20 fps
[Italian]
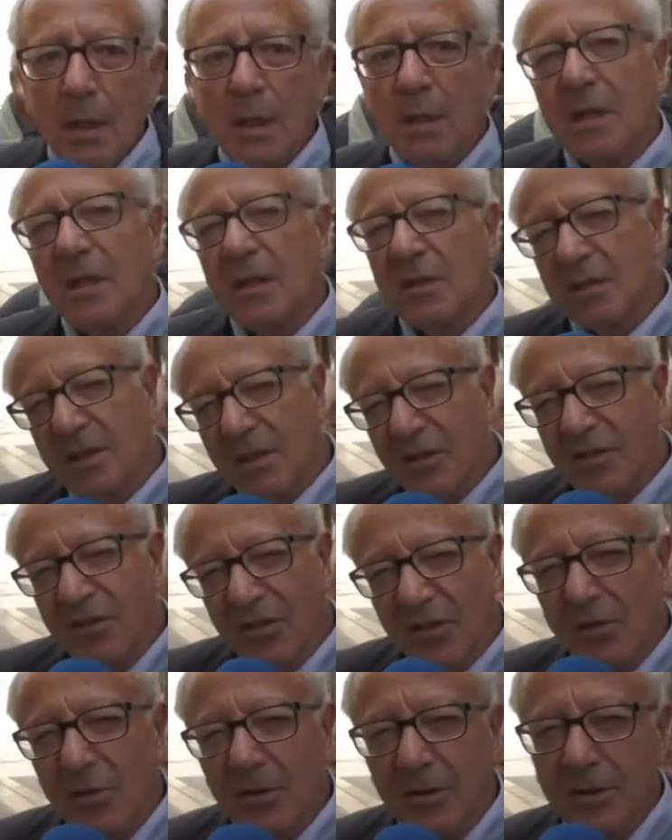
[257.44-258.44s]
Eh, di
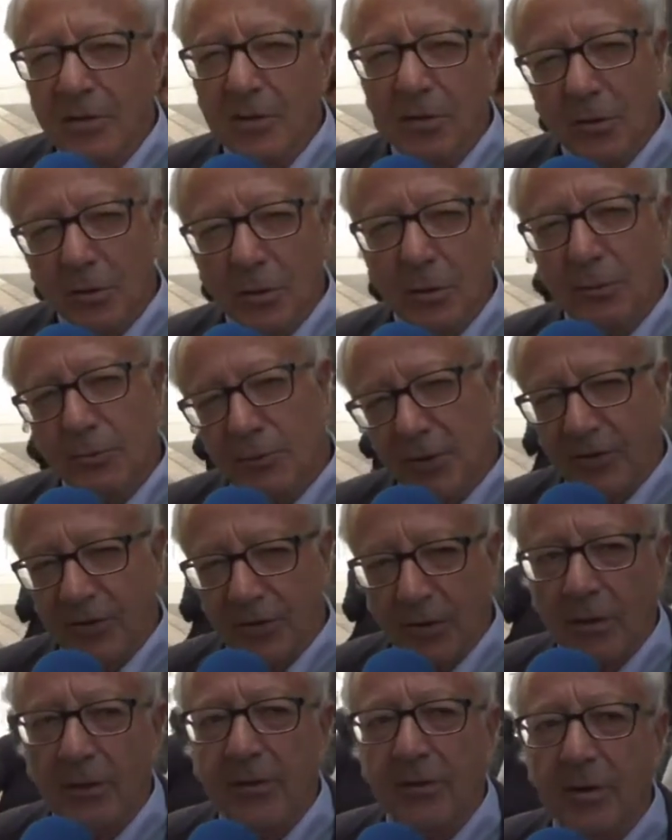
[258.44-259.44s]
solito, non di
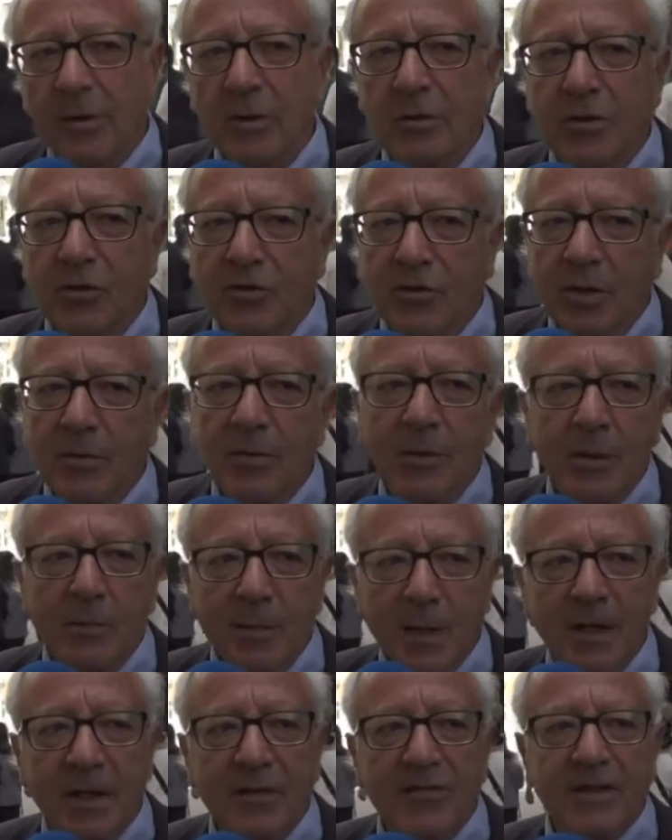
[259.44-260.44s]
solito, diciamo che
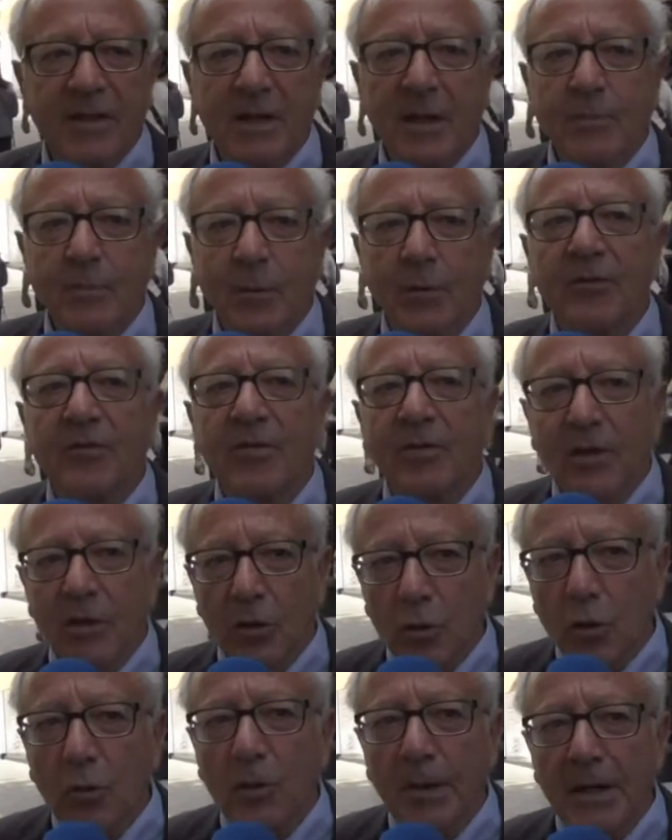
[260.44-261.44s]
manca a farlo apposta,
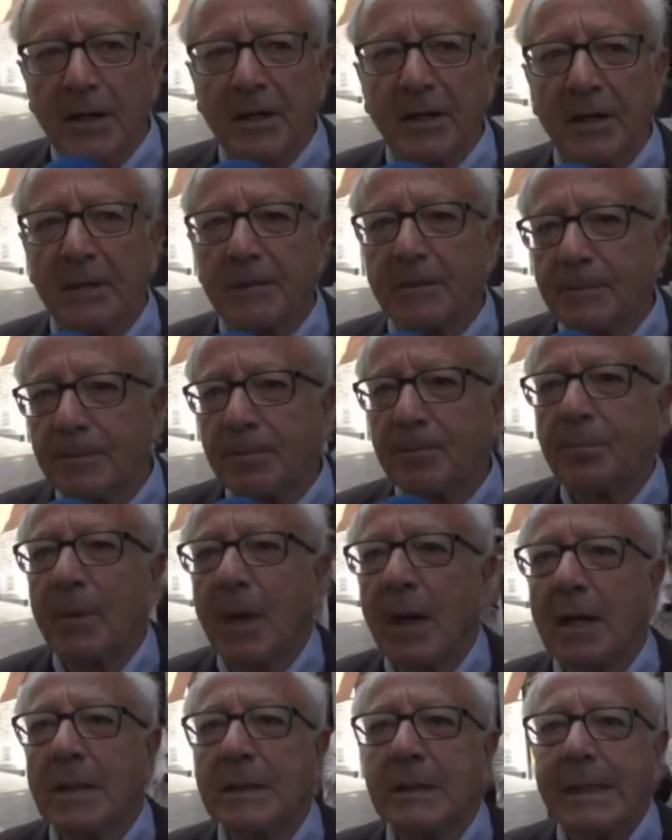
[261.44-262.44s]
vado domenica.
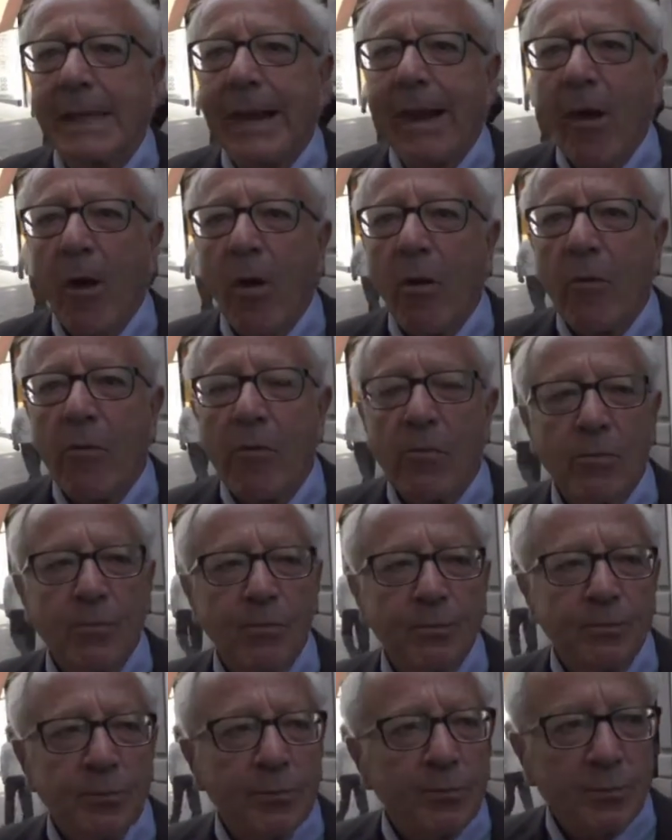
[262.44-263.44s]
Che spettacolo va a vedere?
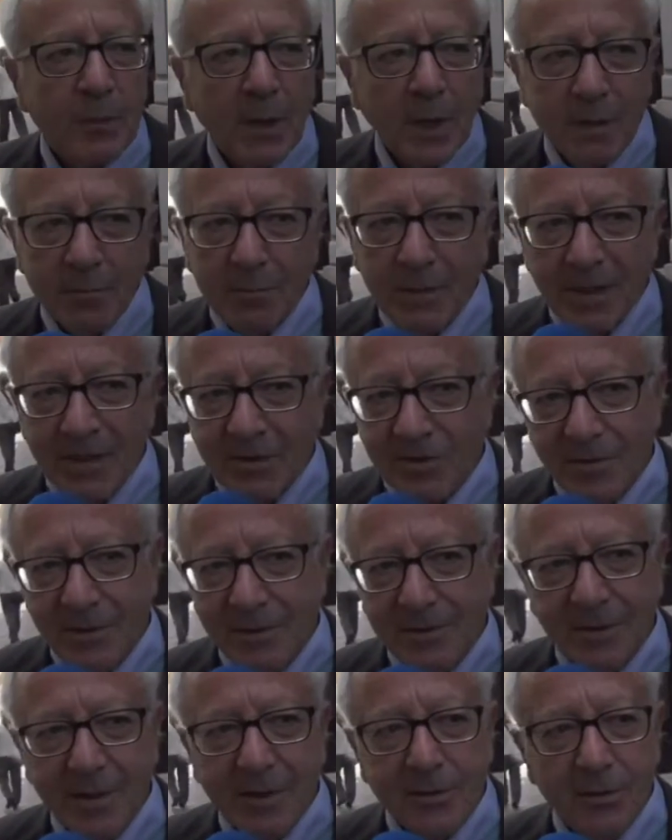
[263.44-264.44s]
Ma
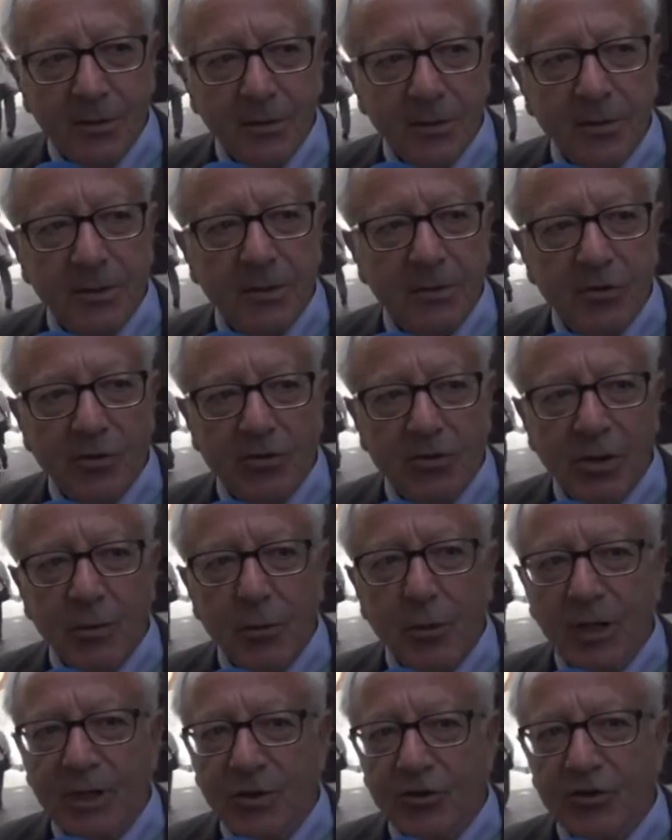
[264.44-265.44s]
spettacoli
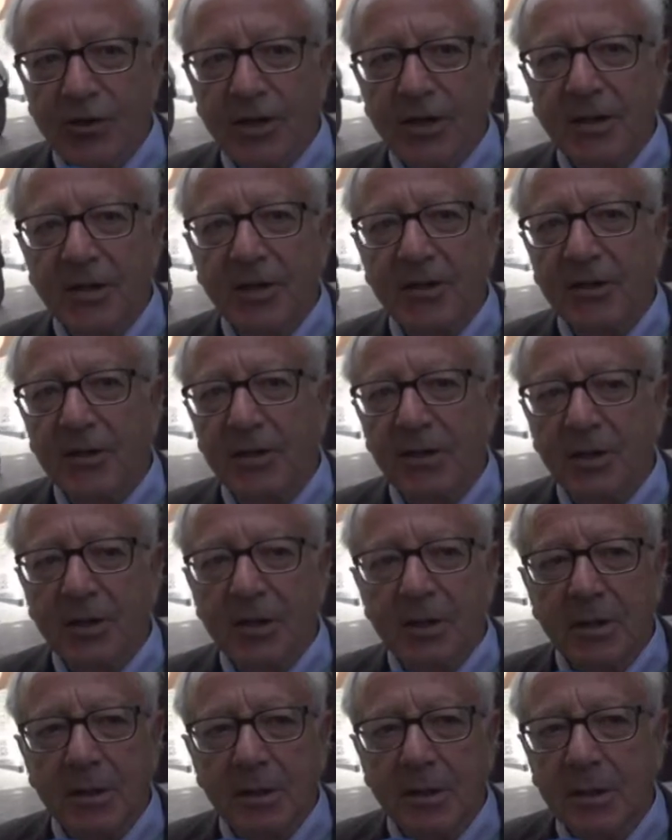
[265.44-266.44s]
diciamo
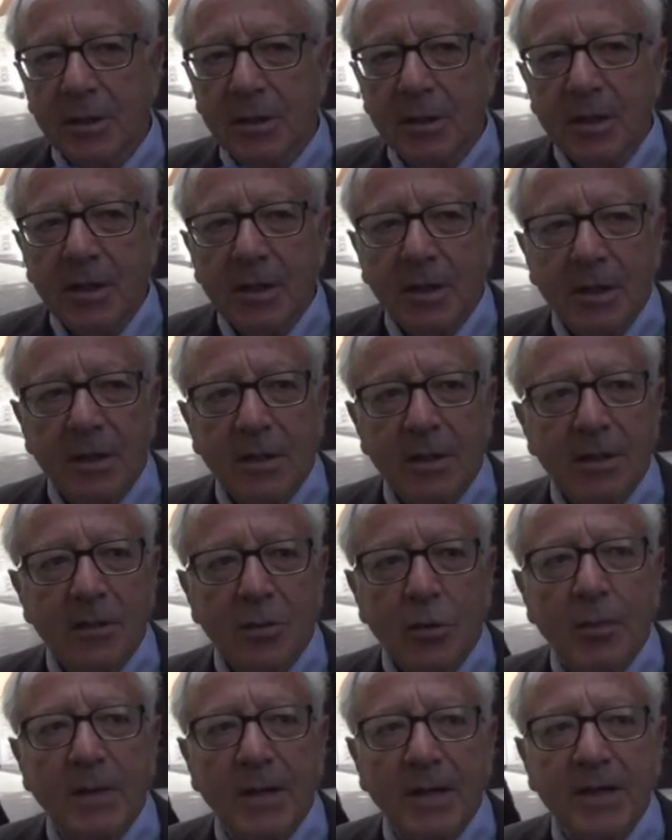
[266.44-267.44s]
leggeri, eh,
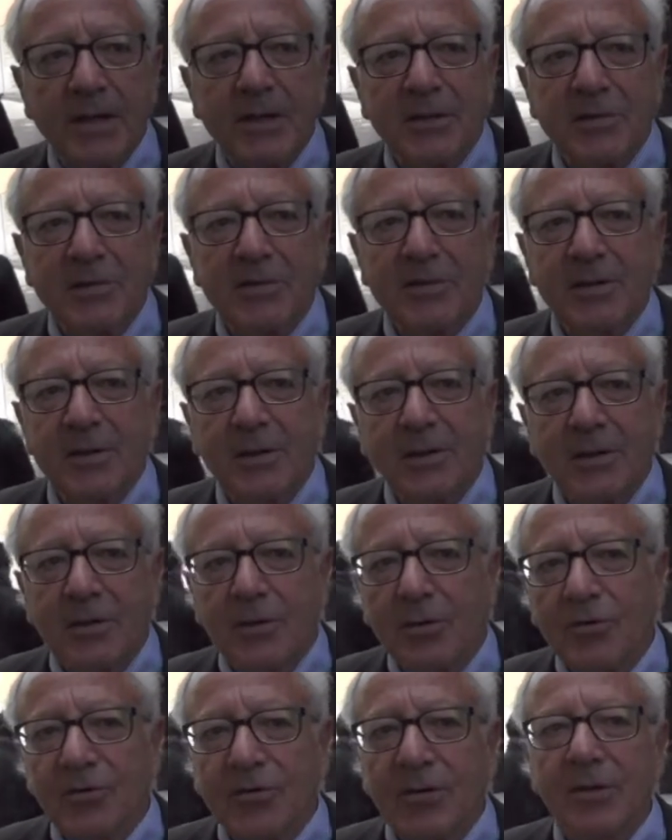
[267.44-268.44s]
operette,
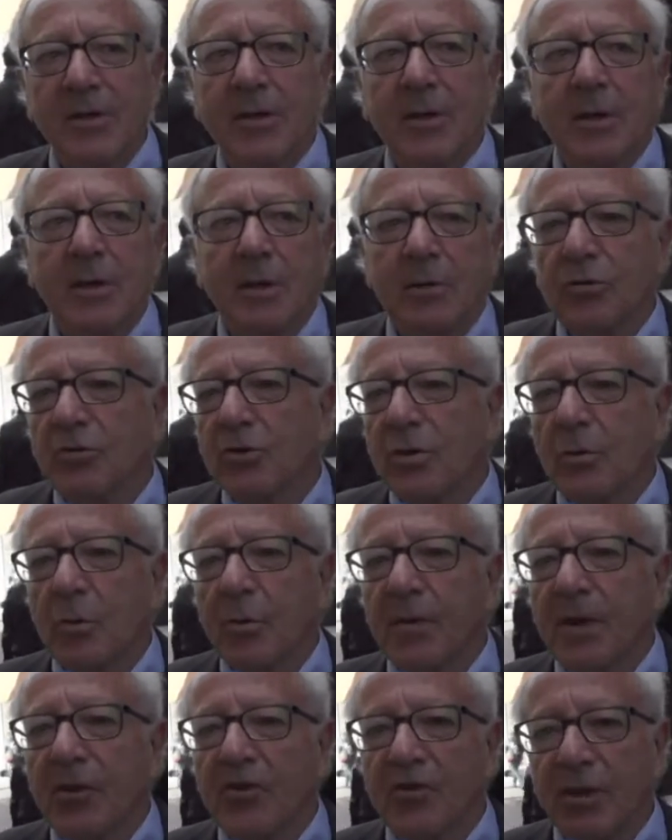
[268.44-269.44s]
cose
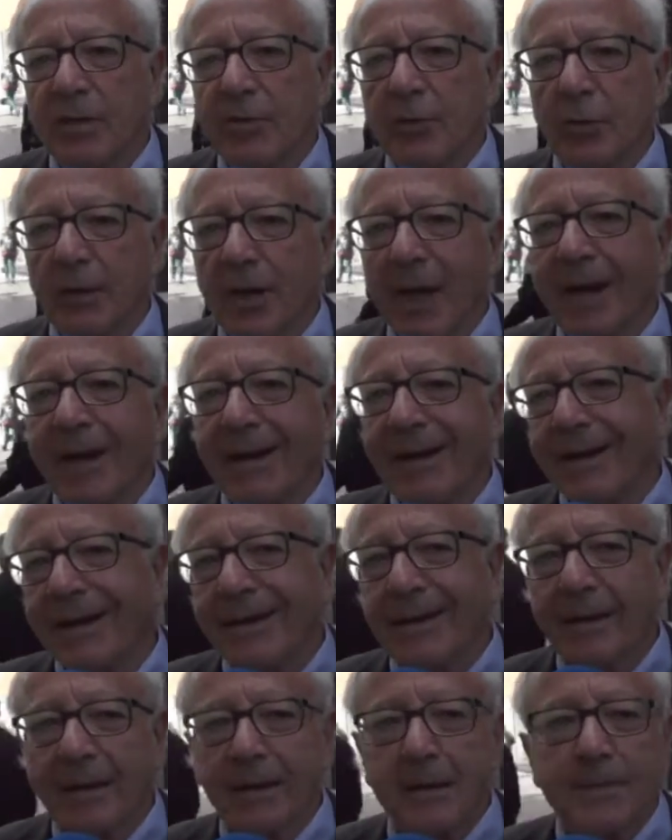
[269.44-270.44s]
diciamo piacevoli,
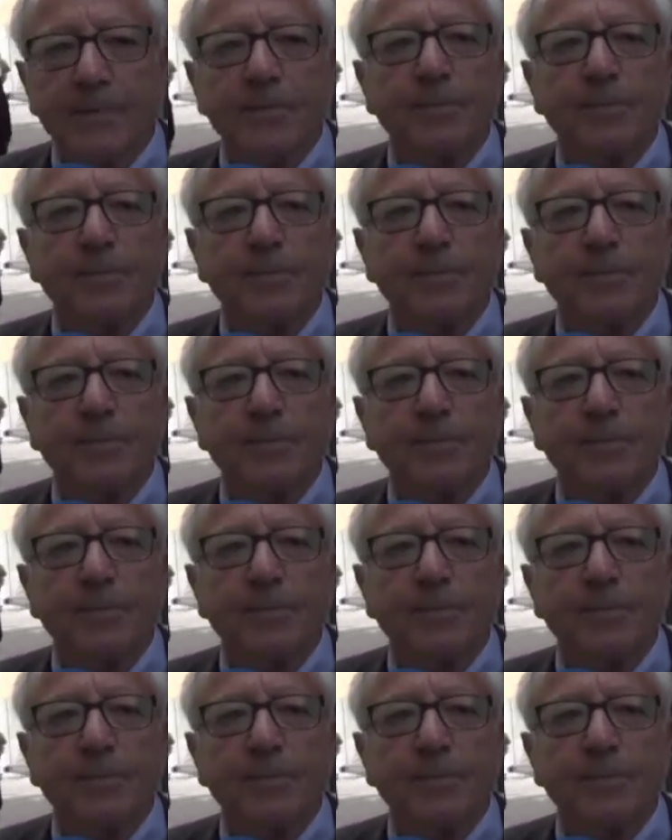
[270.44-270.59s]
allegre.